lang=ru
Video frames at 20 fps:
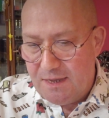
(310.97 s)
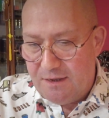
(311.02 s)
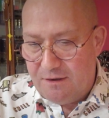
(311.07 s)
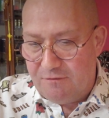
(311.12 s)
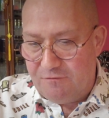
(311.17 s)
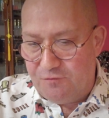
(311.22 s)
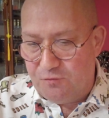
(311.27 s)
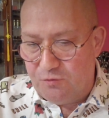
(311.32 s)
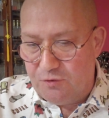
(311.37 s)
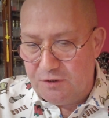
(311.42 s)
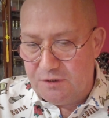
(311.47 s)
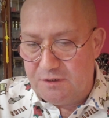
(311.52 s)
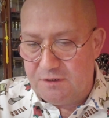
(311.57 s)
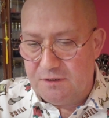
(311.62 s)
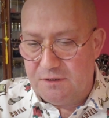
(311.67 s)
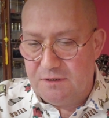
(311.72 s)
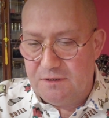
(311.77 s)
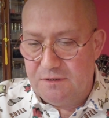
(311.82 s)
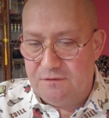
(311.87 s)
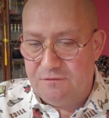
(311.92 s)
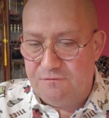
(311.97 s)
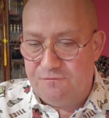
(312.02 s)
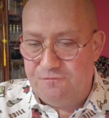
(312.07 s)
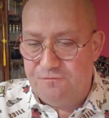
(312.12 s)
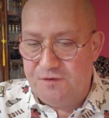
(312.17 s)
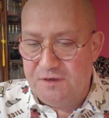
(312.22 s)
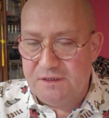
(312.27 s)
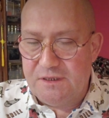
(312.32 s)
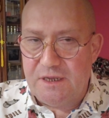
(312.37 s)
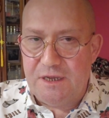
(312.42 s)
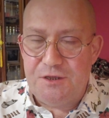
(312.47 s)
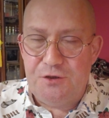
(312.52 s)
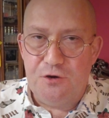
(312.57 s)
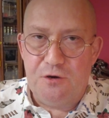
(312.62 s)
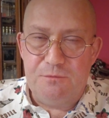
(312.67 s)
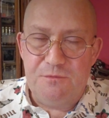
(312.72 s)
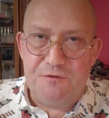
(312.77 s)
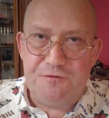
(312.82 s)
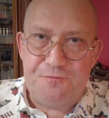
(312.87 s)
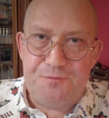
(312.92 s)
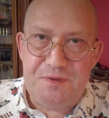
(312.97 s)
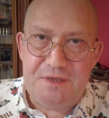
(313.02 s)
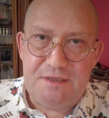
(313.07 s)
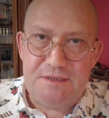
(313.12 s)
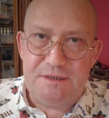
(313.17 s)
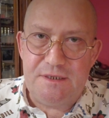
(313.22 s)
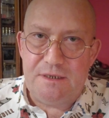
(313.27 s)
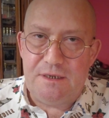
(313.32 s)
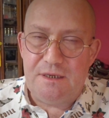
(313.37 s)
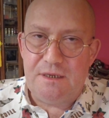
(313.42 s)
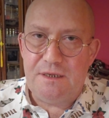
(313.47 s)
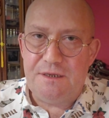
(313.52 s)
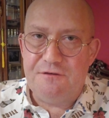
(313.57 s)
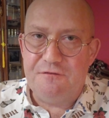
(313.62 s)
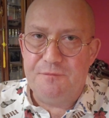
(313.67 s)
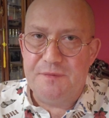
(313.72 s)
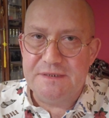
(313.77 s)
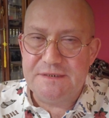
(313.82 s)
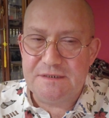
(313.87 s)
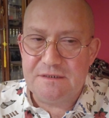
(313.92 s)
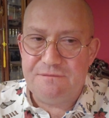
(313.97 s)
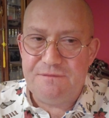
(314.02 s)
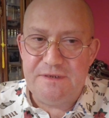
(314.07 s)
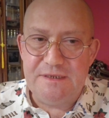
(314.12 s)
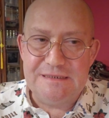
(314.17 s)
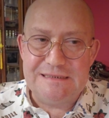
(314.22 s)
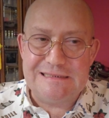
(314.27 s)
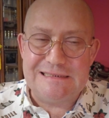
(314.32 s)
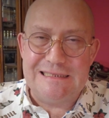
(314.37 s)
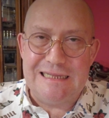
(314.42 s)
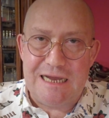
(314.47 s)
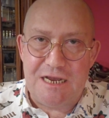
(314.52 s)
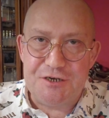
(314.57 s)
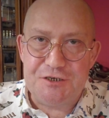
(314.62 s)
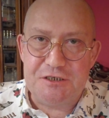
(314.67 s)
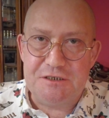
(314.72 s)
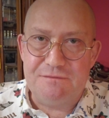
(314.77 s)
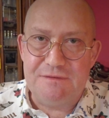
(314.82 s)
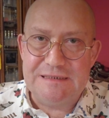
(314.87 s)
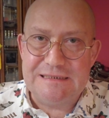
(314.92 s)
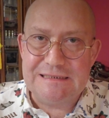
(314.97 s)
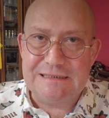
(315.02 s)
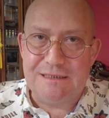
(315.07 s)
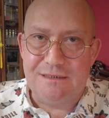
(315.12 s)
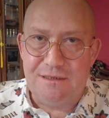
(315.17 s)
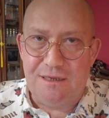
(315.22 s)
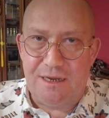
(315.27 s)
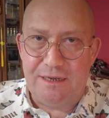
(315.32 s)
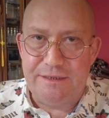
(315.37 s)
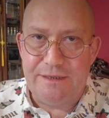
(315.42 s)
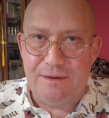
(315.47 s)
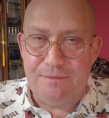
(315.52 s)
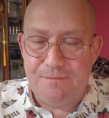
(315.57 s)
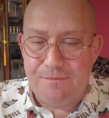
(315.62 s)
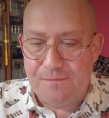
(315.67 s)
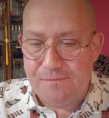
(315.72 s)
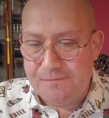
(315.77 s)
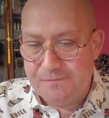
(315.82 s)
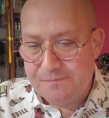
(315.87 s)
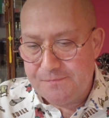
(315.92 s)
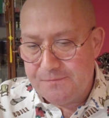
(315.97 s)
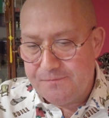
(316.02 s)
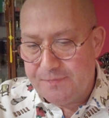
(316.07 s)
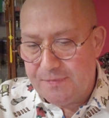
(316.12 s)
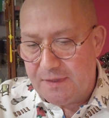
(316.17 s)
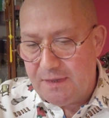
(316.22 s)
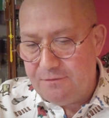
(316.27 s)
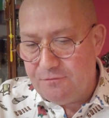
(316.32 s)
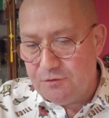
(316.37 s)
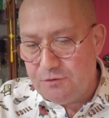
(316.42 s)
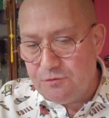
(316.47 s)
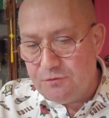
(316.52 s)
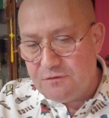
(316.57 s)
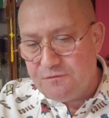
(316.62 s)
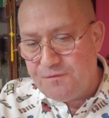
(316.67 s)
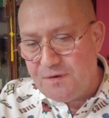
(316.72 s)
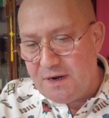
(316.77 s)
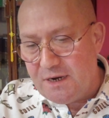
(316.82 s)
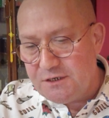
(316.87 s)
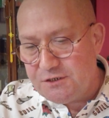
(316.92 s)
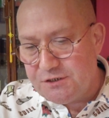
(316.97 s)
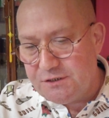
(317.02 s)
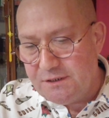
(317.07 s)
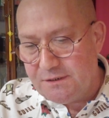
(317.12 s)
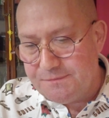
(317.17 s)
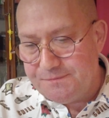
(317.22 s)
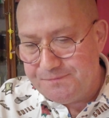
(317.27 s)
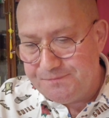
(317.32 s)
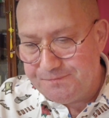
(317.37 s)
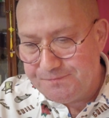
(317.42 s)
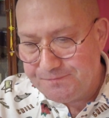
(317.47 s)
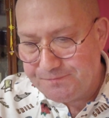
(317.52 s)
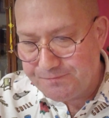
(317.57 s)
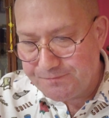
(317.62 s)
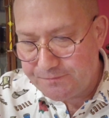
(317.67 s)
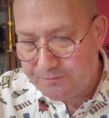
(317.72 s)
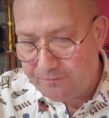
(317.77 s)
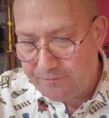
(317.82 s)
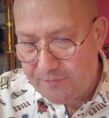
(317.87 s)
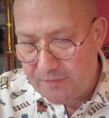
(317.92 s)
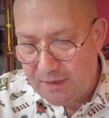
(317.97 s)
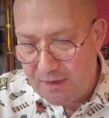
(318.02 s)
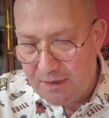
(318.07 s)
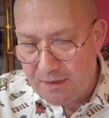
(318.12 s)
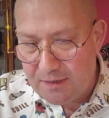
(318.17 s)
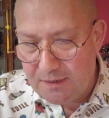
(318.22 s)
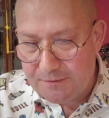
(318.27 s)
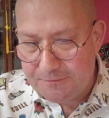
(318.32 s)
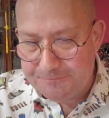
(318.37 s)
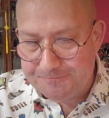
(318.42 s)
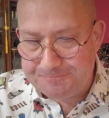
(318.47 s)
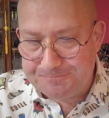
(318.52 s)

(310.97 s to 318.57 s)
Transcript: Вот, э, выдаем в Питере и в Москве с нашего склада. И вот тут важно, э,